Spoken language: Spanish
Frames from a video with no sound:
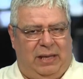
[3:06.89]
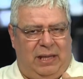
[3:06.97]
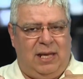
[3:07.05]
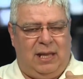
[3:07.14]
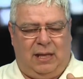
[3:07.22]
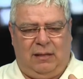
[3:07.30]

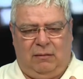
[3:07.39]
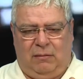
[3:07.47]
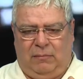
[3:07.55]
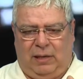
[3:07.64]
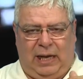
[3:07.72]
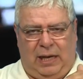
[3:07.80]
medida,
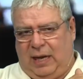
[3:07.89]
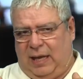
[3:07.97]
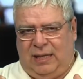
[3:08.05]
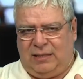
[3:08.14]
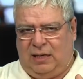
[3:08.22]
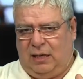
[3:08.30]
querer
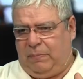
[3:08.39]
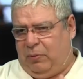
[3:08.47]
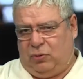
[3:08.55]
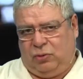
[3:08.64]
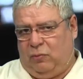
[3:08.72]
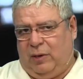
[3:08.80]
y hacer
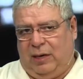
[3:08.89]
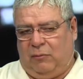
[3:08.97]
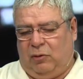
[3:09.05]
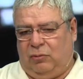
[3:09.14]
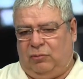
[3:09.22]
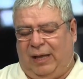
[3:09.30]
por su buena
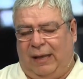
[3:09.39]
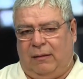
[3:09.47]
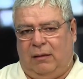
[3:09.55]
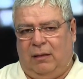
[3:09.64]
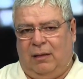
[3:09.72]
voluntad.